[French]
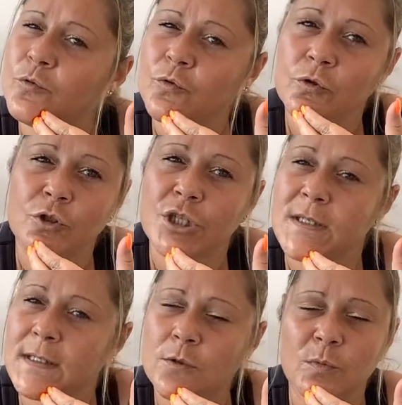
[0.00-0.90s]
Donc, je
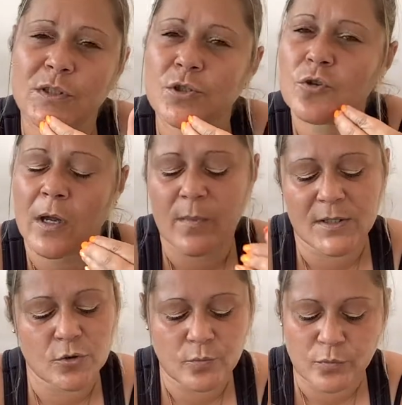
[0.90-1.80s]
les ai commandés sur
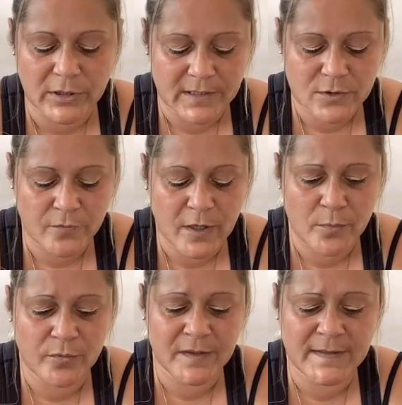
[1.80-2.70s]
Amazon pour les recevoir
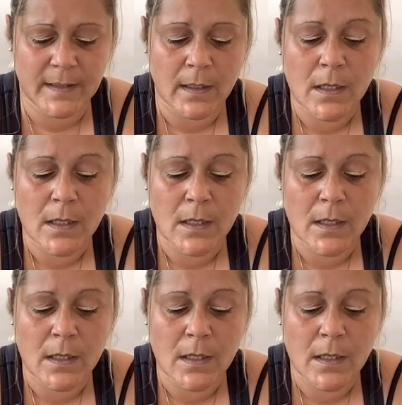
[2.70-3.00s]
plus vite.